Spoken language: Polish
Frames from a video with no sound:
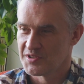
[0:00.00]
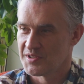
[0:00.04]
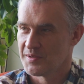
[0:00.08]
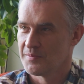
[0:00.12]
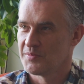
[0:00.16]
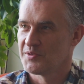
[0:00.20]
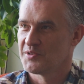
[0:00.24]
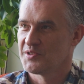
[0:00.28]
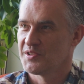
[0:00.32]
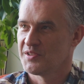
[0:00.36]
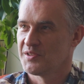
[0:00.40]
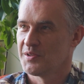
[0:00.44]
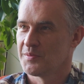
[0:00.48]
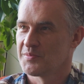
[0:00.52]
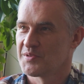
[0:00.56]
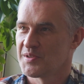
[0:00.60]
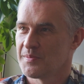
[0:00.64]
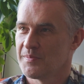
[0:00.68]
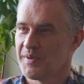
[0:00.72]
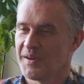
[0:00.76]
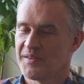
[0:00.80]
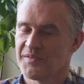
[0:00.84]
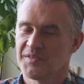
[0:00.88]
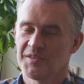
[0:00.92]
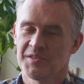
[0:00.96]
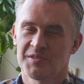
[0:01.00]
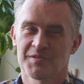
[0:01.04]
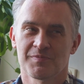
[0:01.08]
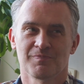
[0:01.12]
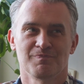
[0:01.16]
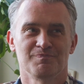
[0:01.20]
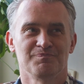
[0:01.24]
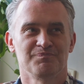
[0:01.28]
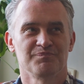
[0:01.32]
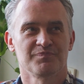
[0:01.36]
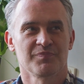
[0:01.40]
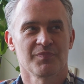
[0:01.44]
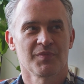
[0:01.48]
żeby się dobrze bawić.
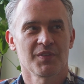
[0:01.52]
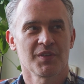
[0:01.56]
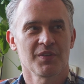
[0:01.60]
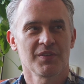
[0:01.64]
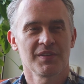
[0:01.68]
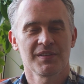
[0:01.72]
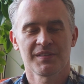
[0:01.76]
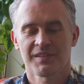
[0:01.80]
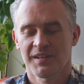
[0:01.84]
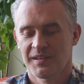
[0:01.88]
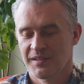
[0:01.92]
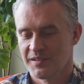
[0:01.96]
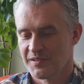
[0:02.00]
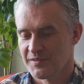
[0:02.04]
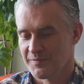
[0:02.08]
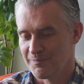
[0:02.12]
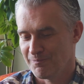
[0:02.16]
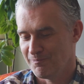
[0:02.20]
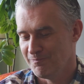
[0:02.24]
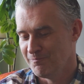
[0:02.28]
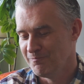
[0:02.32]
No i tak